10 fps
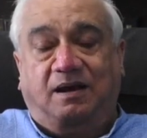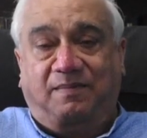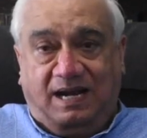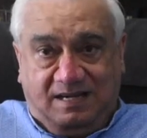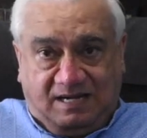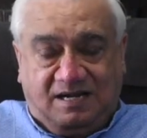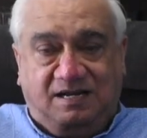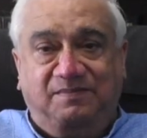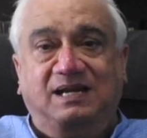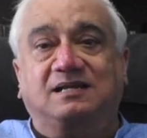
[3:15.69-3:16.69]
हमारे
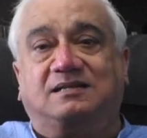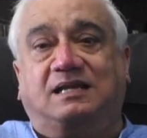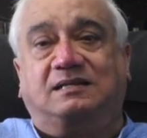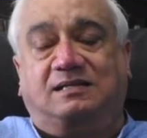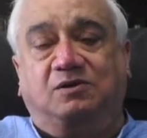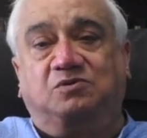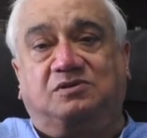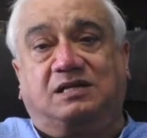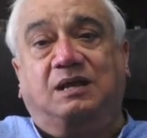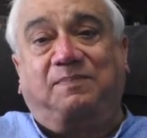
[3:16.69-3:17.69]
सरजमीन किसे
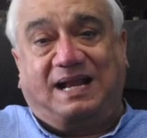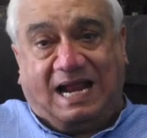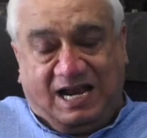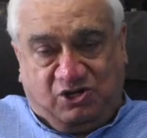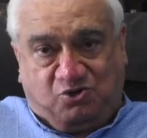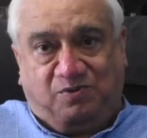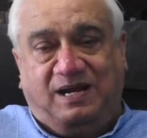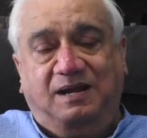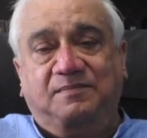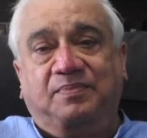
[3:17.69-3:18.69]
उसकी पैदाइश
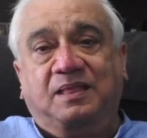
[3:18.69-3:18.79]
हुई